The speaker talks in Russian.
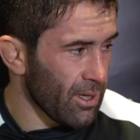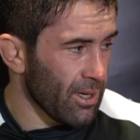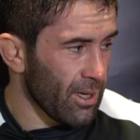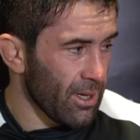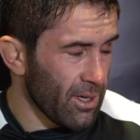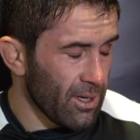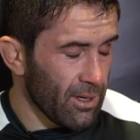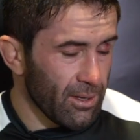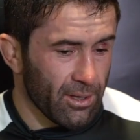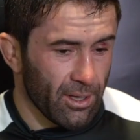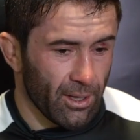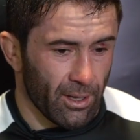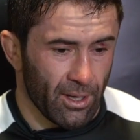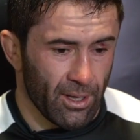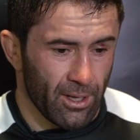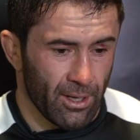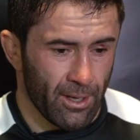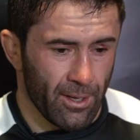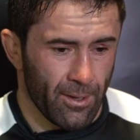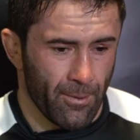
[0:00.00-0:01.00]
А, на твой
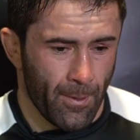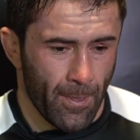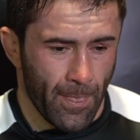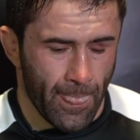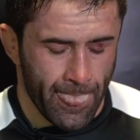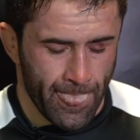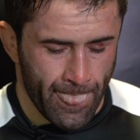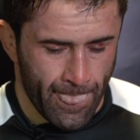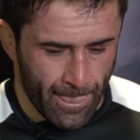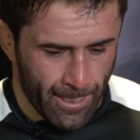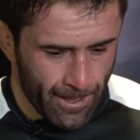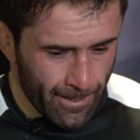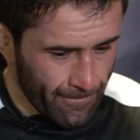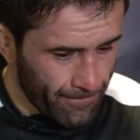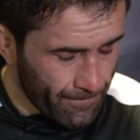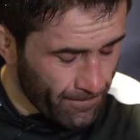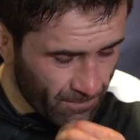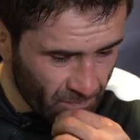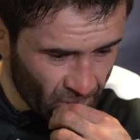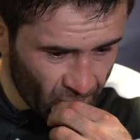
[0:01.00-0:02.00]
взгляд, а
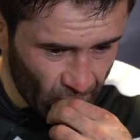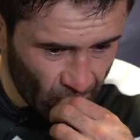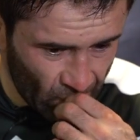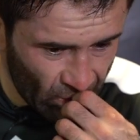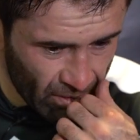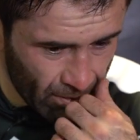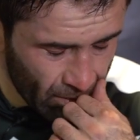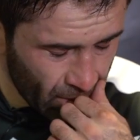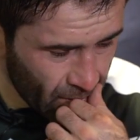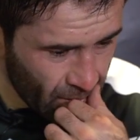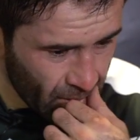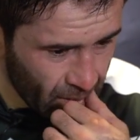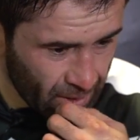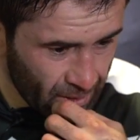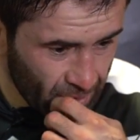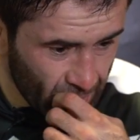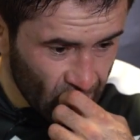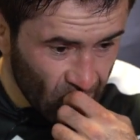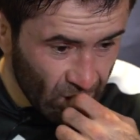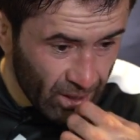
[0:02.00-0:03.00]
почему судьи приняли
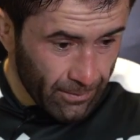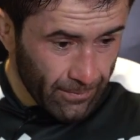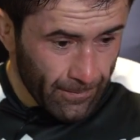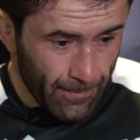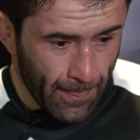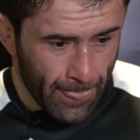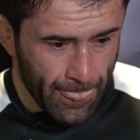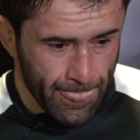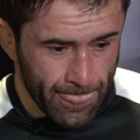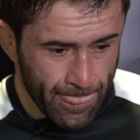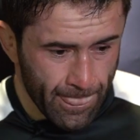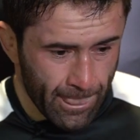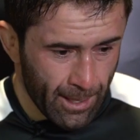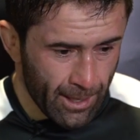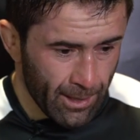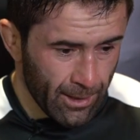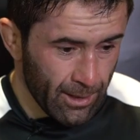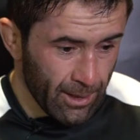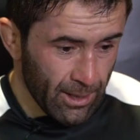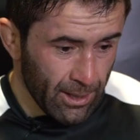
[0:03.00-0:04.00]
такое решение? Что ты
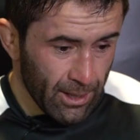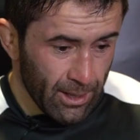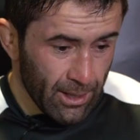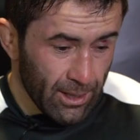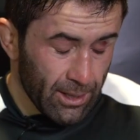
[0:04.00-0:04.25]
думаешь?